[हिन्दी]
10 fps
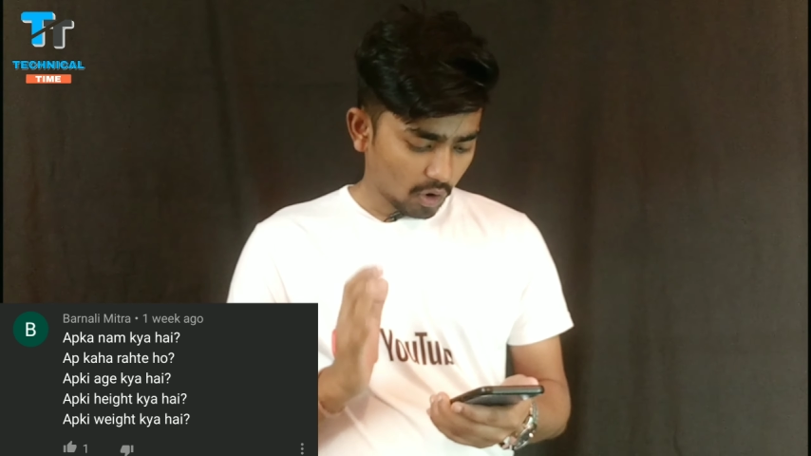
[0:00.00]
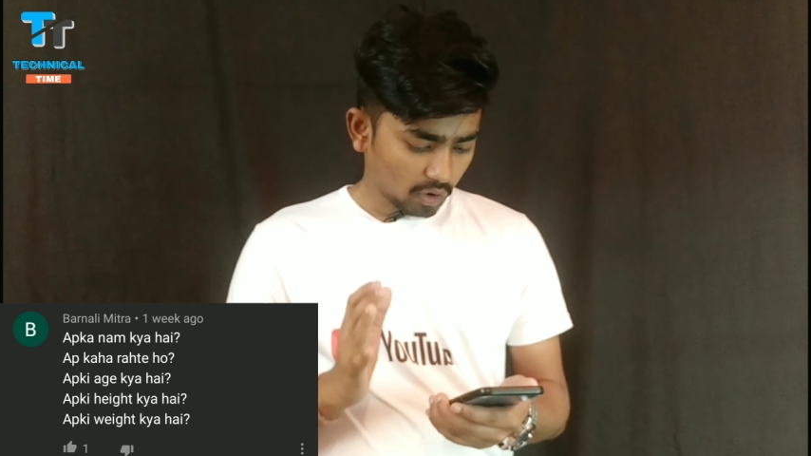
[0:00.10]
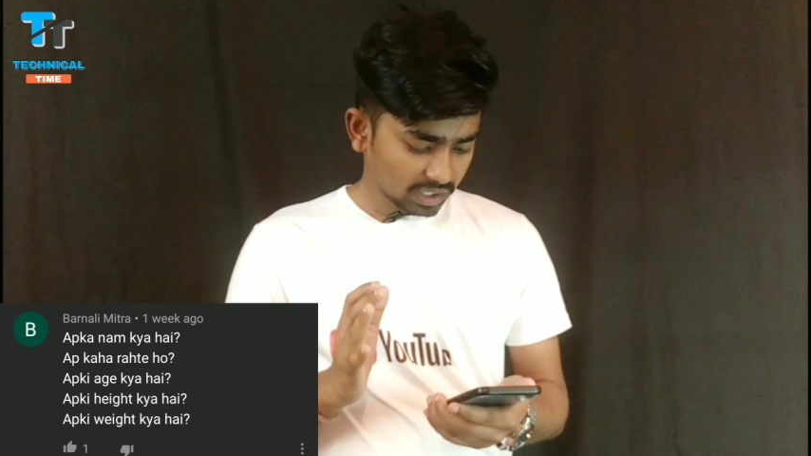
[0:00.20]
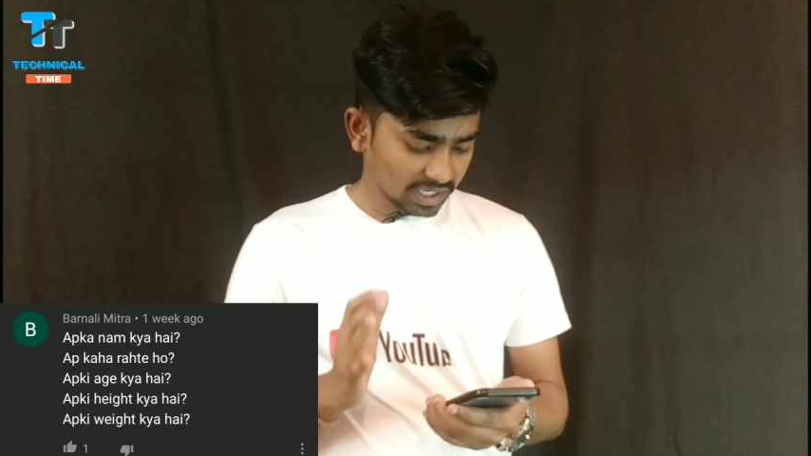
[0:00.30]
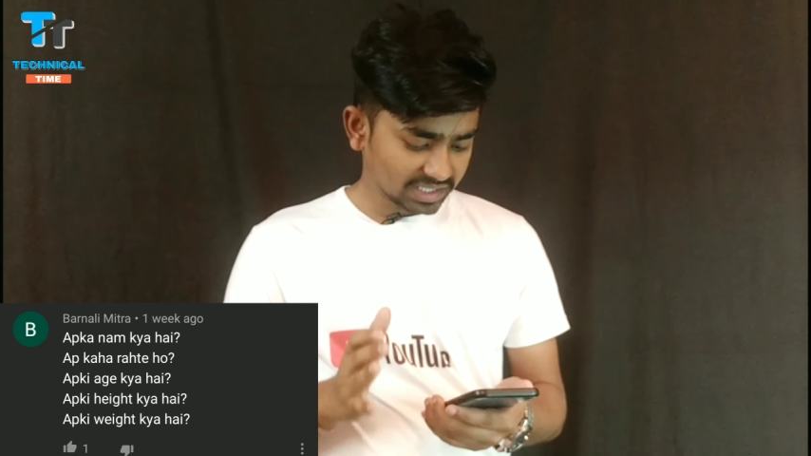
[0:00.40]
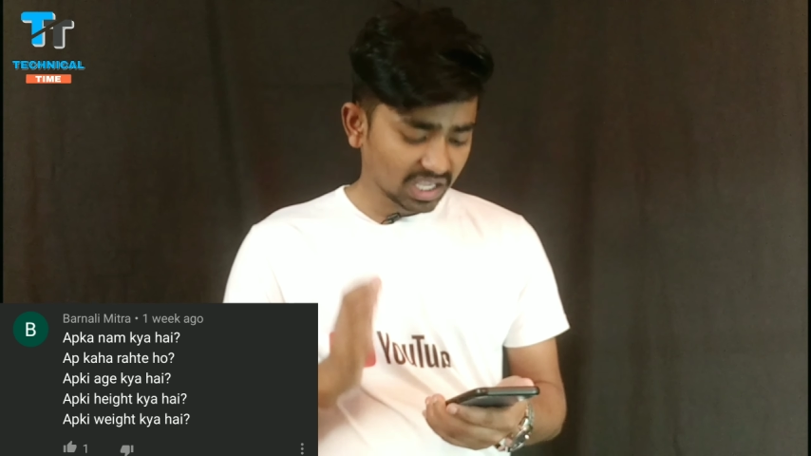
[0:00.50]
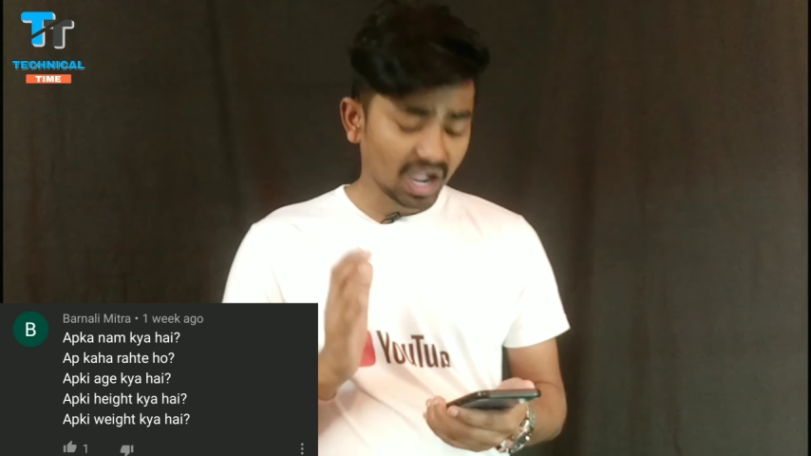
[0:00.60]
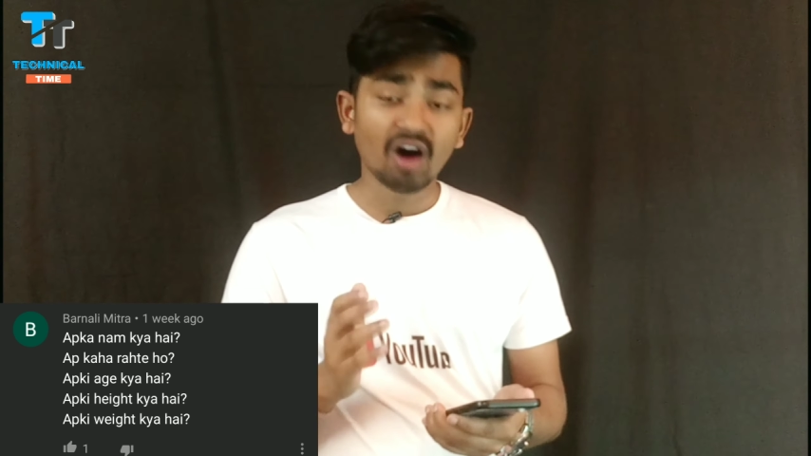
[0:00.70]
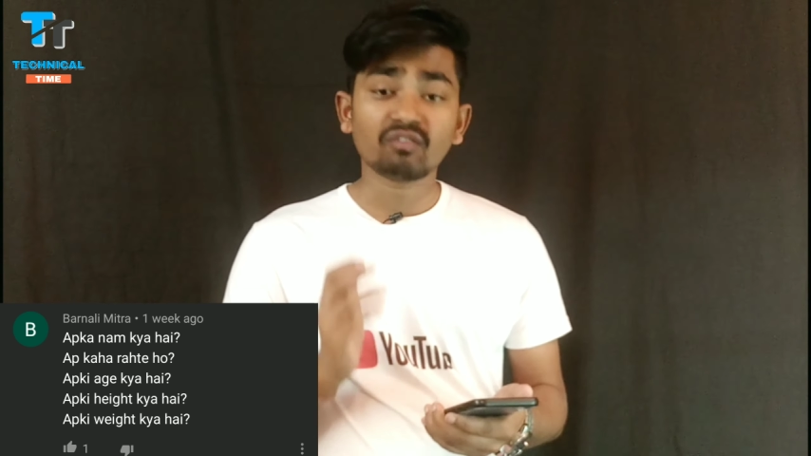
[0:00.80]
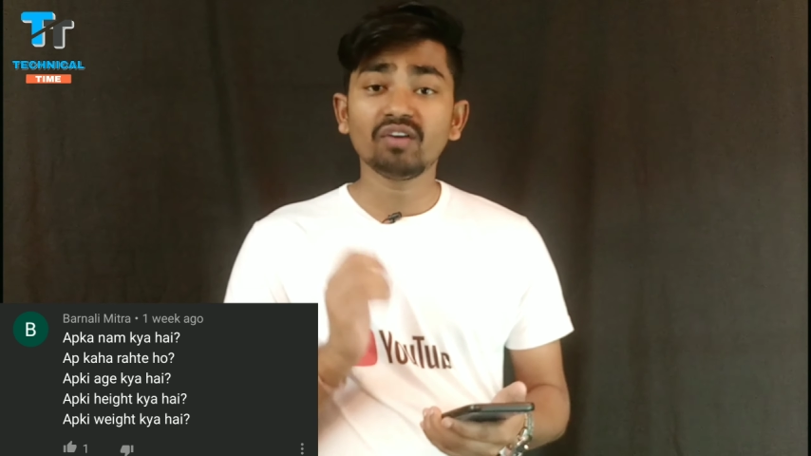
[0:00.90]
और लिखते
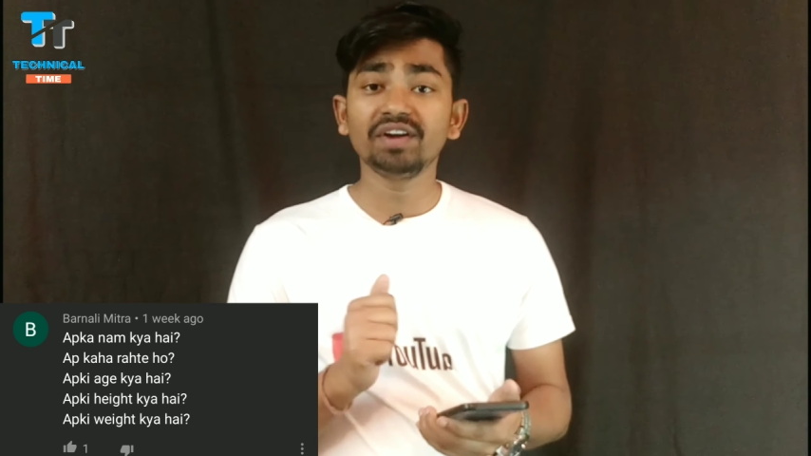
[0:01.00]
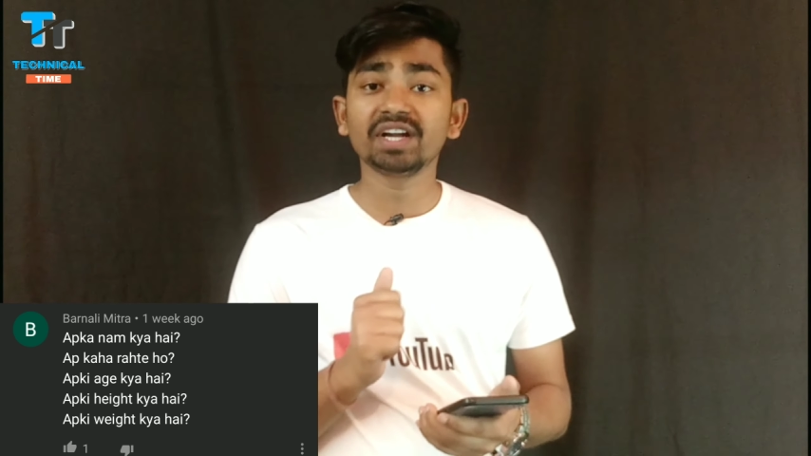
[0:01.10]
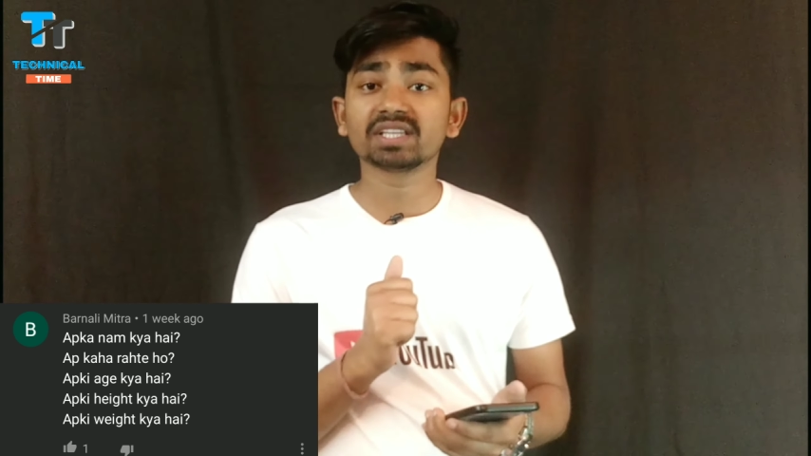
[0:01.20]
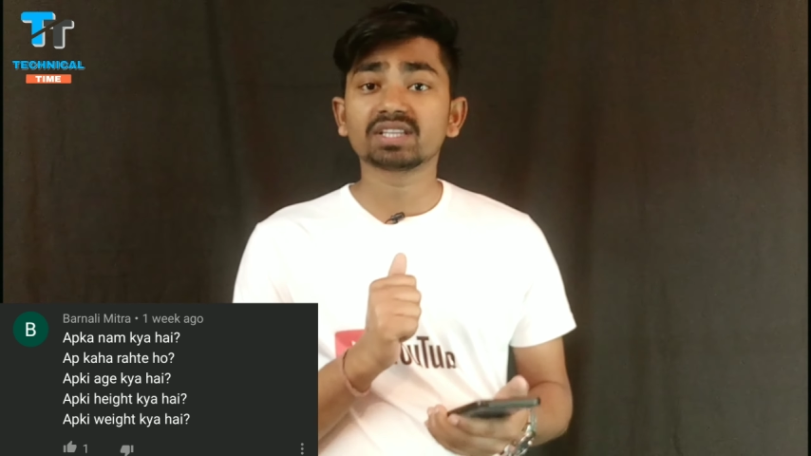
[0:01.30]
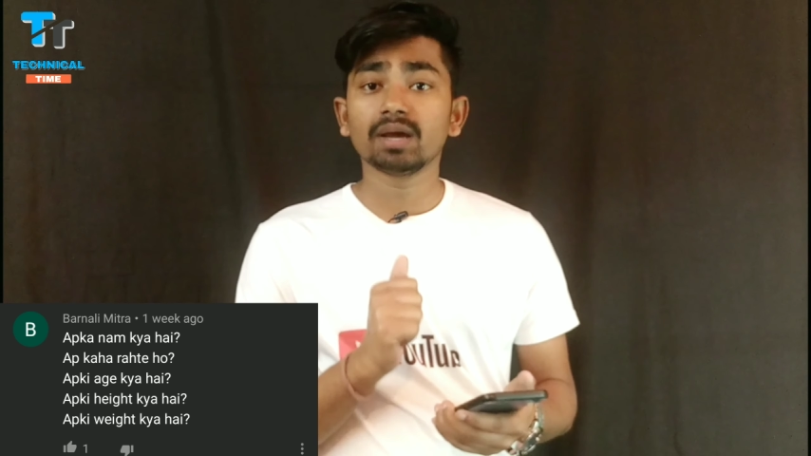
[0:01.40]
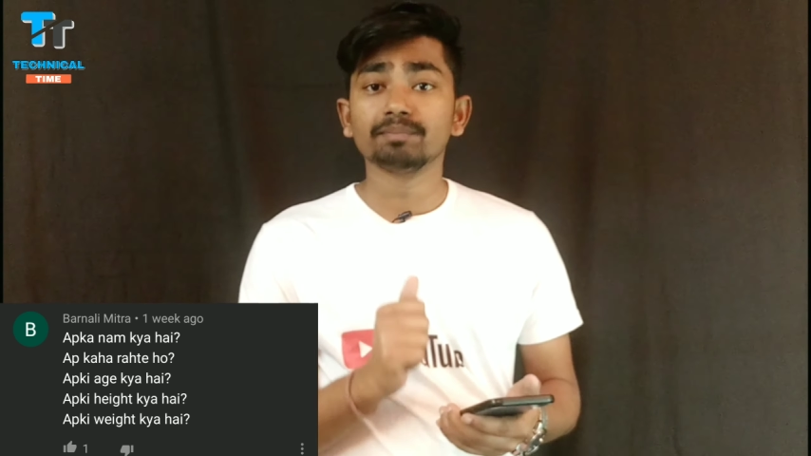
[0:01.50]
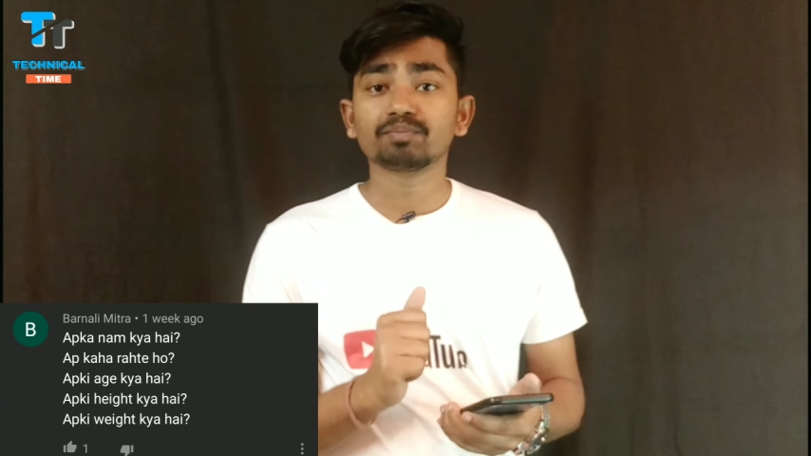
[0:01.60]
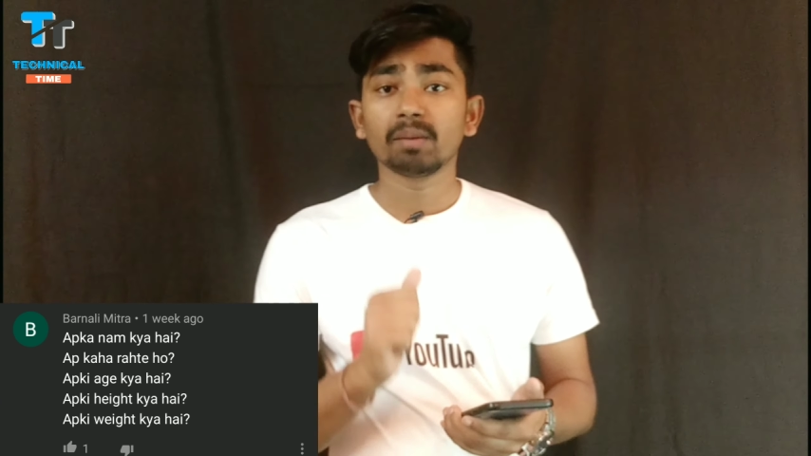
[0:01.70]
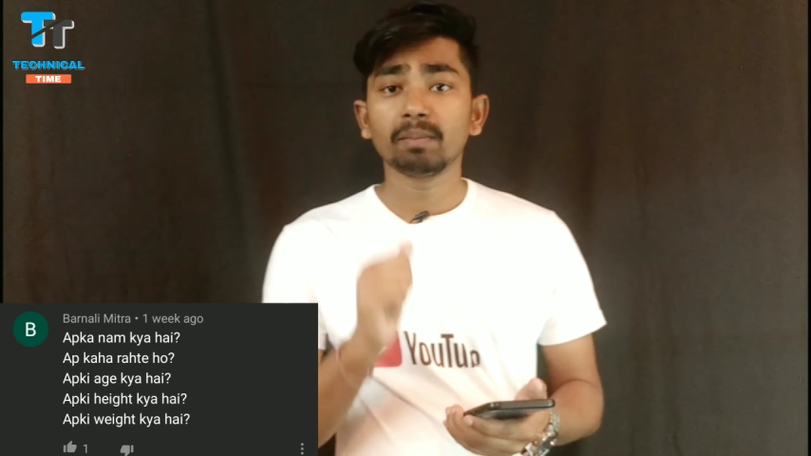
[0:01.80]
हैं आपका वेट कितना है